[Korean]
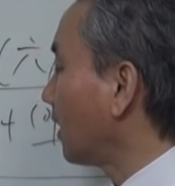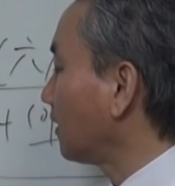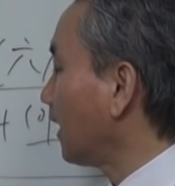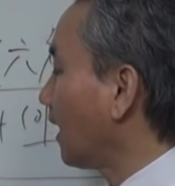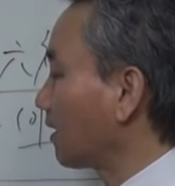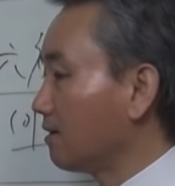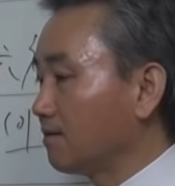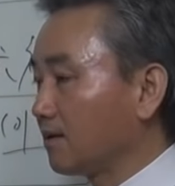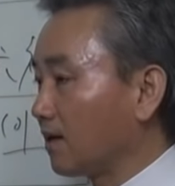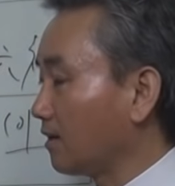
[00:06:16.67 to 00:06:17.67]

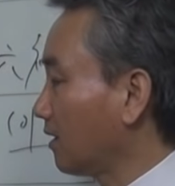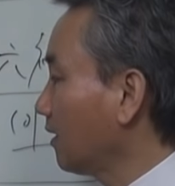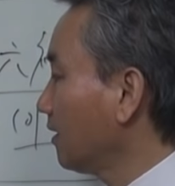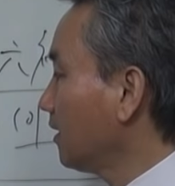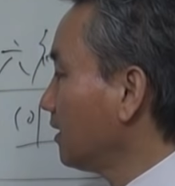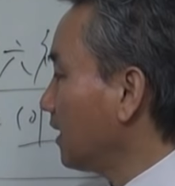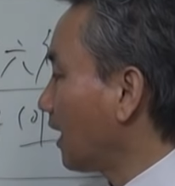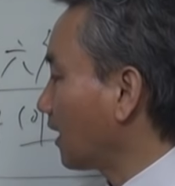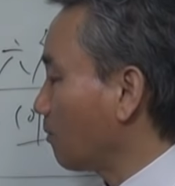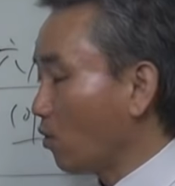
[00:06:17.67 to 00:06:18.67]
나를 극하는데
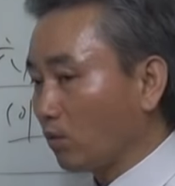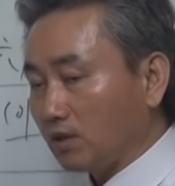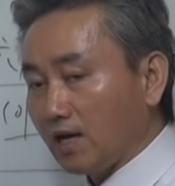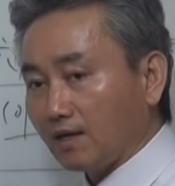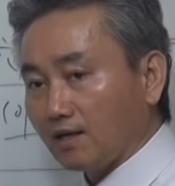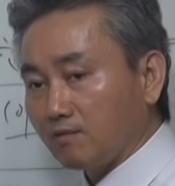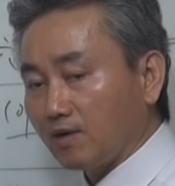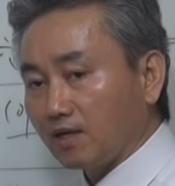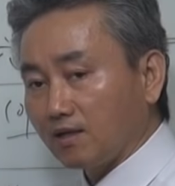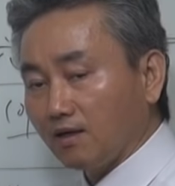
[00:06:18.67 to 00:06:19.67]
양의 목, 양의
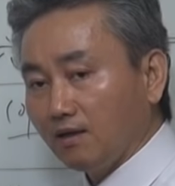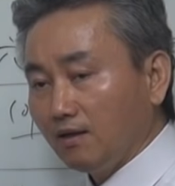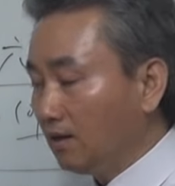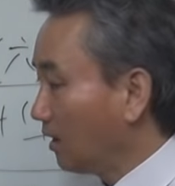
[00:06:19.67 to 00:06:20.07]
금하니까